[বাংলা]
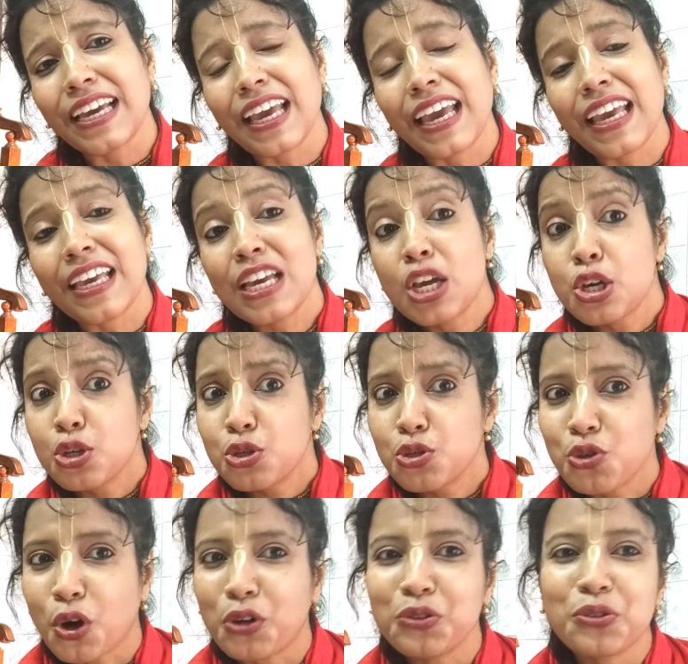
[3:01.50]
থেকেই
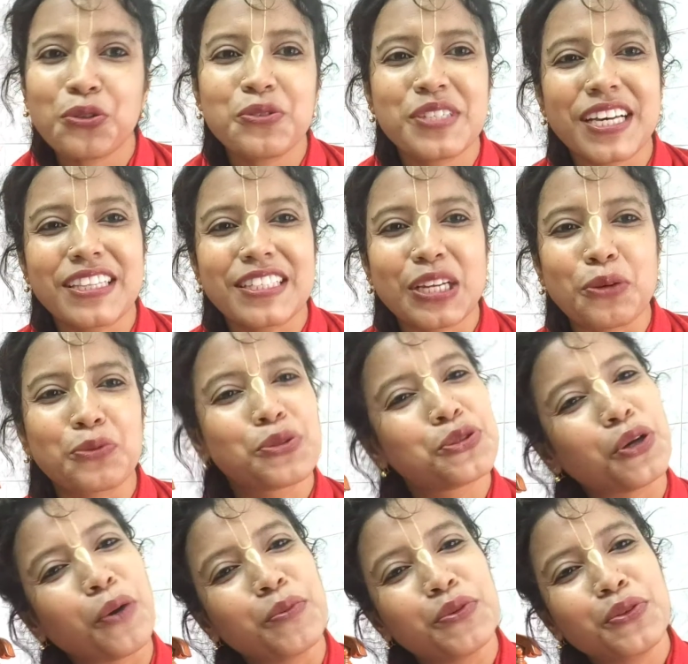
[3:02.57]
চন্দনযাত্রা
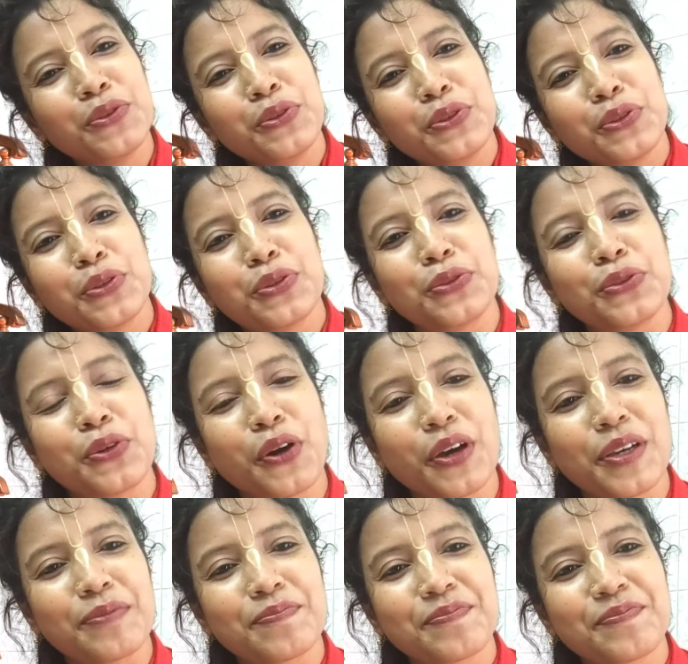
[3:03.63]
উৎসবও শুরু
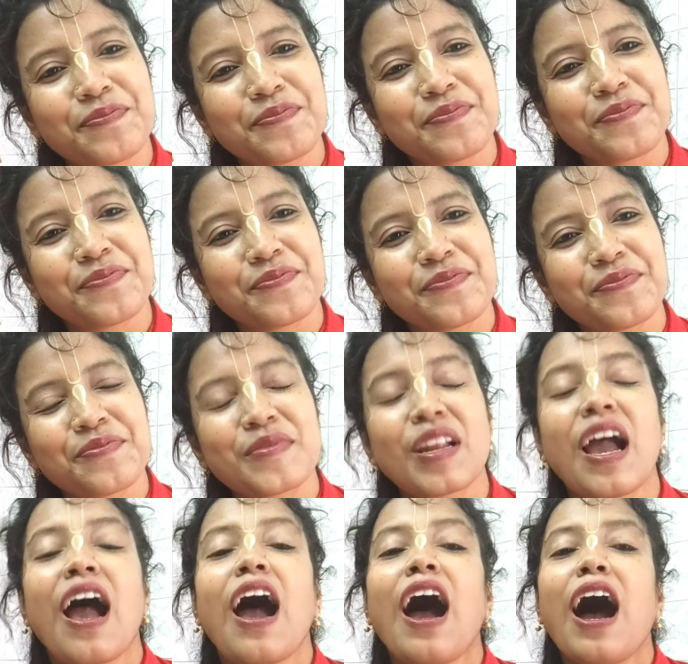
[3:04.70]
হয়
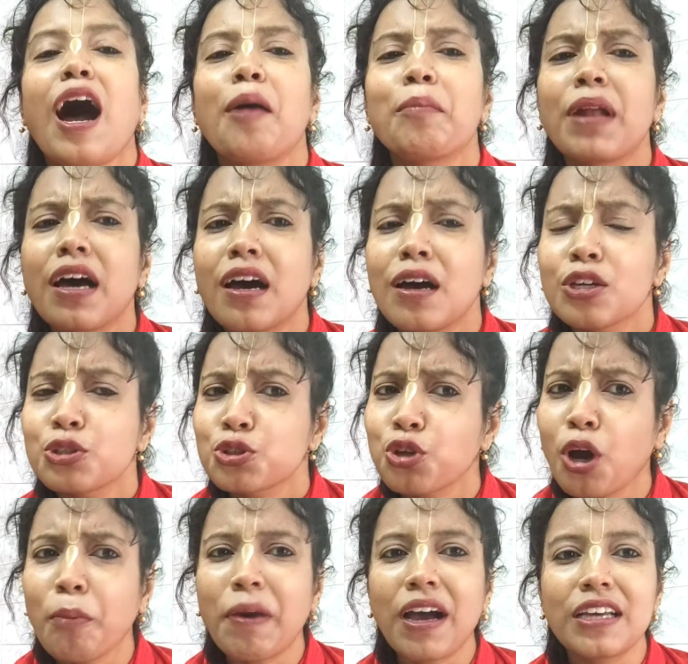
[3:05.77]
আমরা
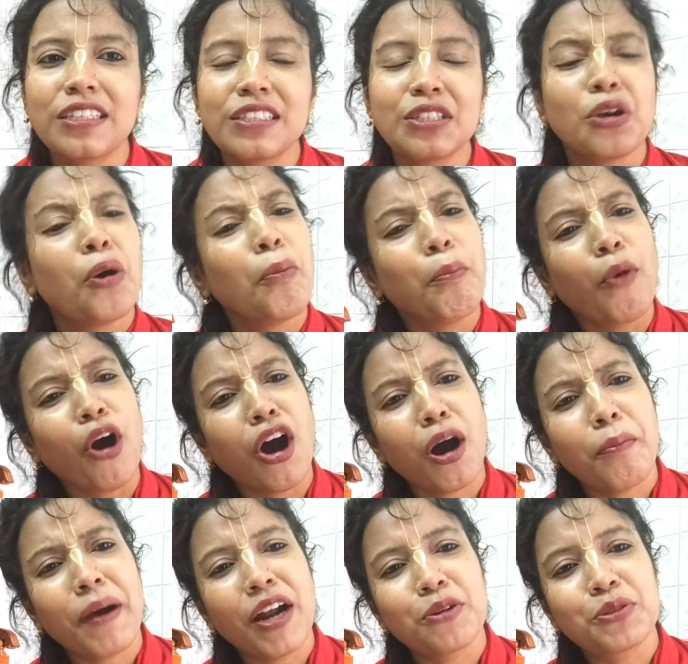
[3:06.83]
সবাই
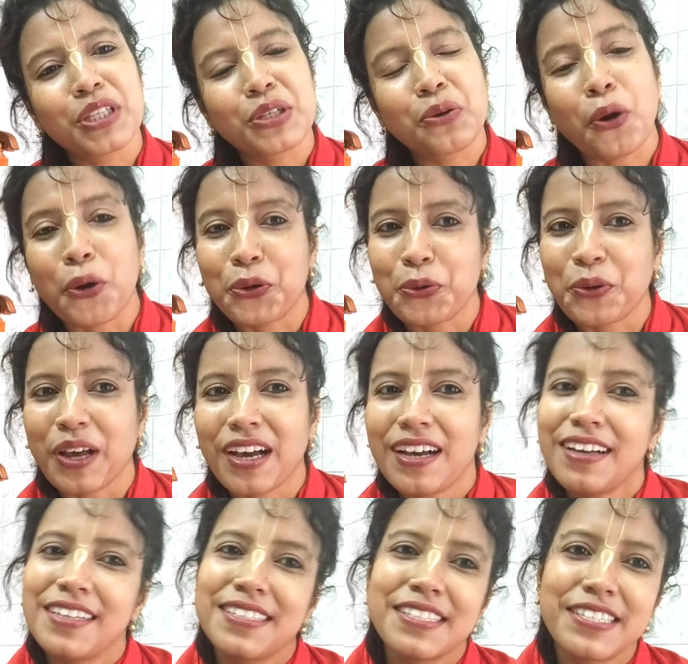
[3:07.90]
মহাভারতের ঘটনা
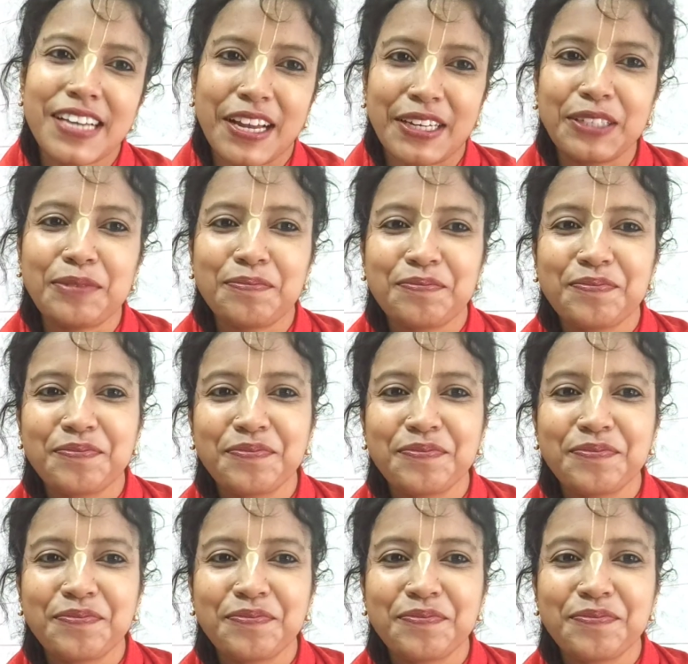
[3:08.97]
জানি